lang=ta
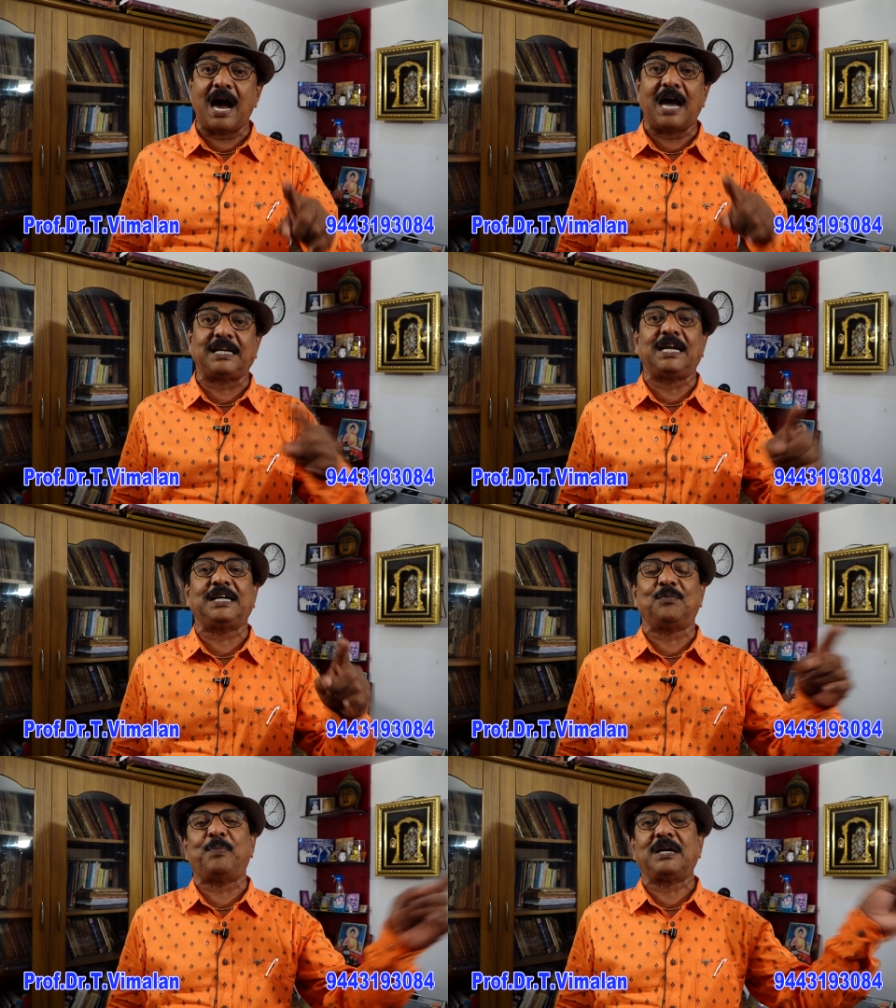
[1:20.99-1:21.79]
ஆறு
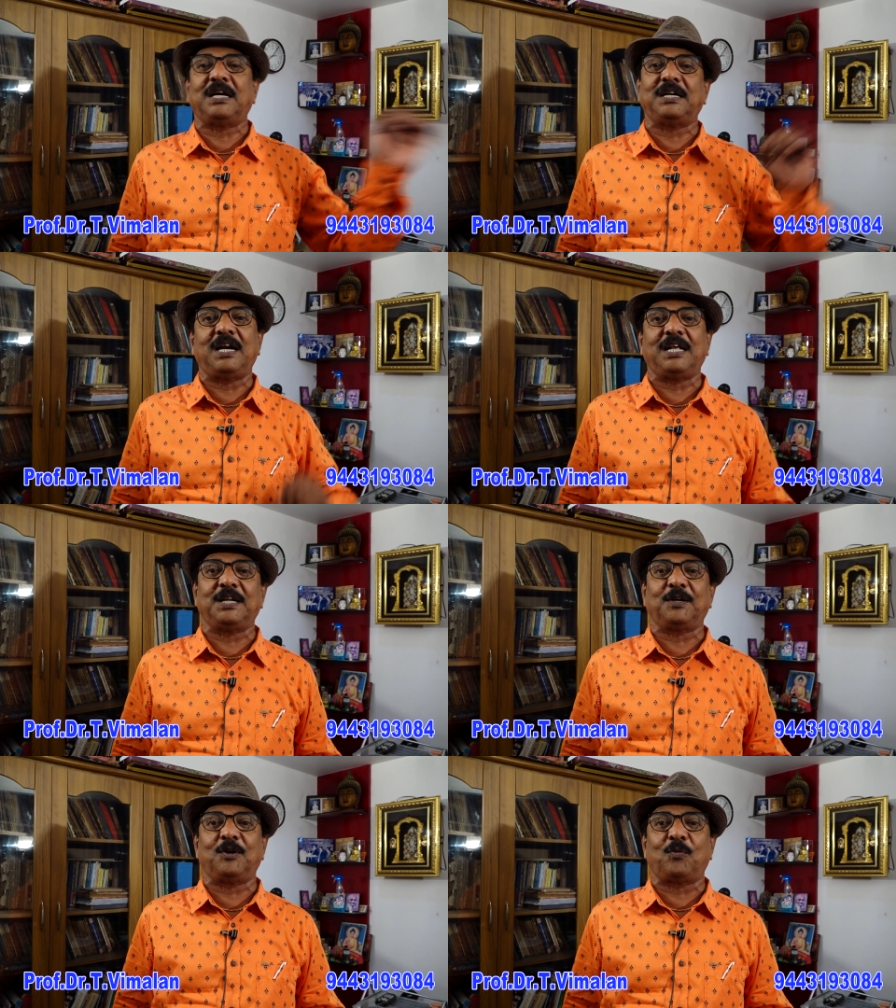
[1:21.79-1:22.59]
எட்டு பன்னெண்டில்
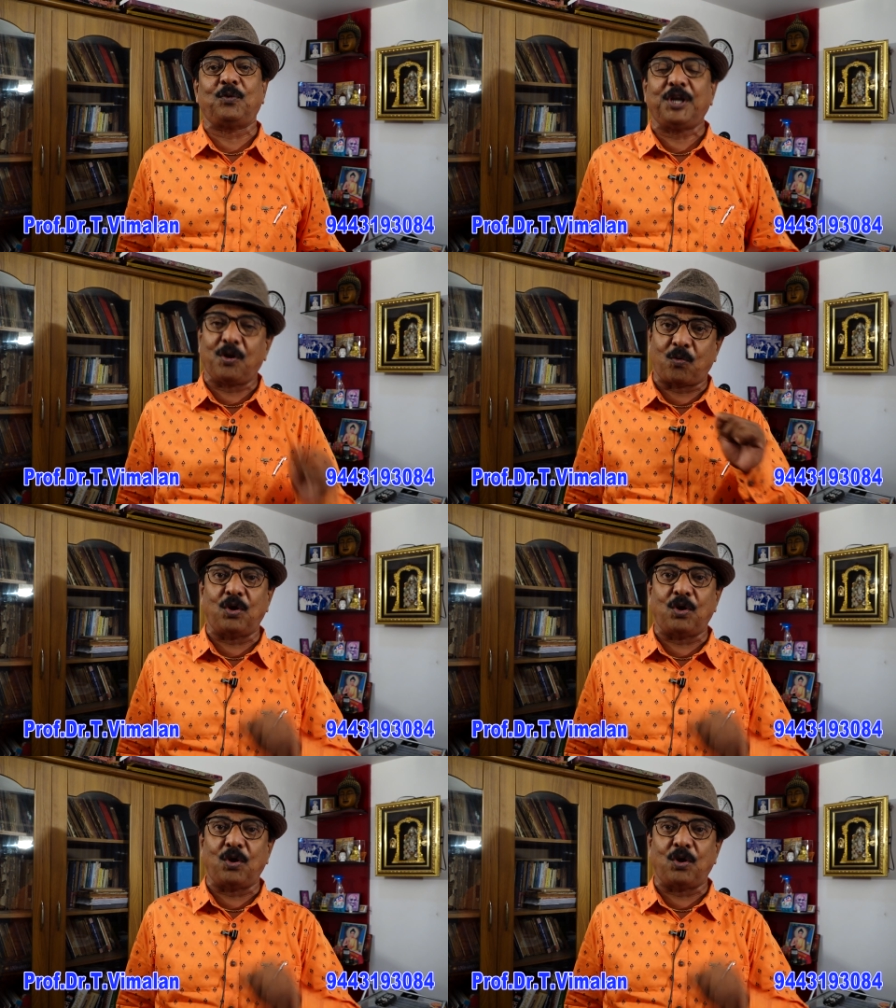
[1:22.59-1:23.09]
இருக்கக்கூடிய